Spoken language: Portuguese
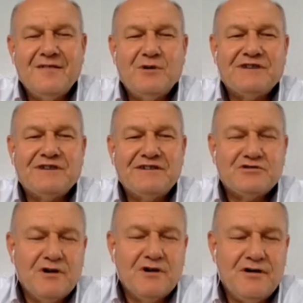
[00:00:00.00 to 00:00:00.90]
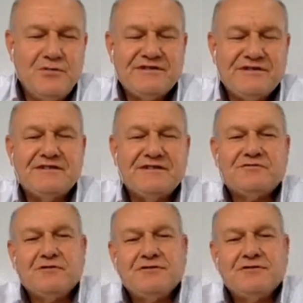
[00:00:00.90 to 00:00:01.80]
É, boa tarde, João. Boa
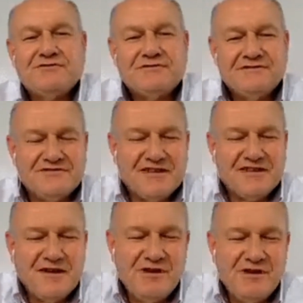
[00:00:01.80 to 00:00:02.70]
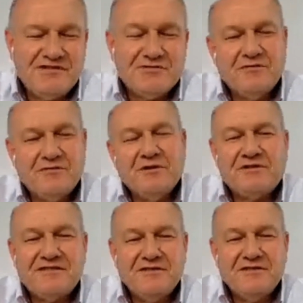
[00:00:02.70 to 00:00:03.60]
tarde a todos. Exatamente,
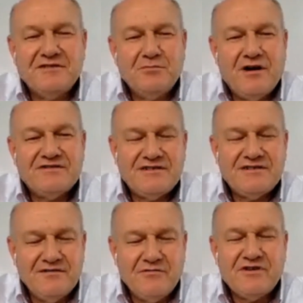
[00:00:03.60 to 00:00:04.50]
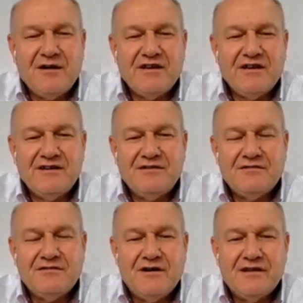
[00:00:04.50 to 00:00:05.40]
João. Estão tratando nós aqui. Vamos
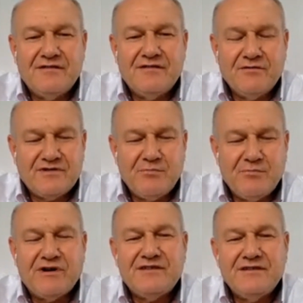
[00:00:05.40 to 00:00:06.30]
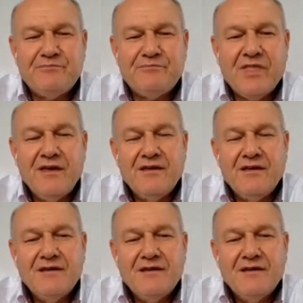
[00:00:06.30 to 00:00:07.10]
virar baiano agora, né? Vamos ficar por aqui.